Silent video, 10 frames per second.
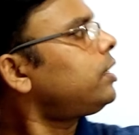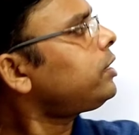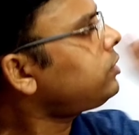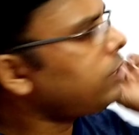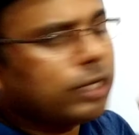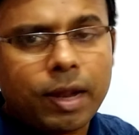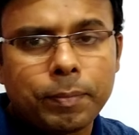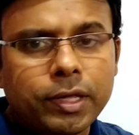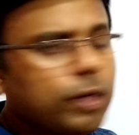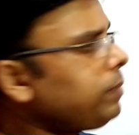তাহলে সেটা
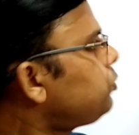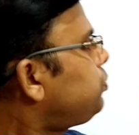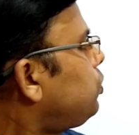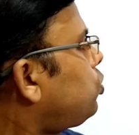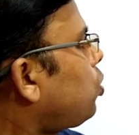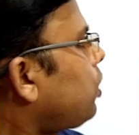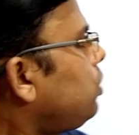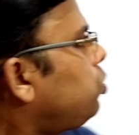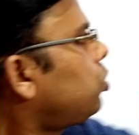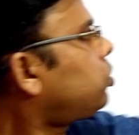আমরা কে বুঝবো
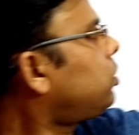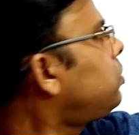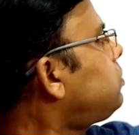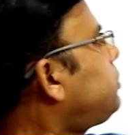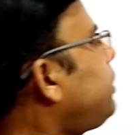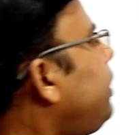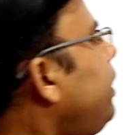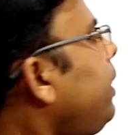টোটাল দূরত্বটা হচ্ছে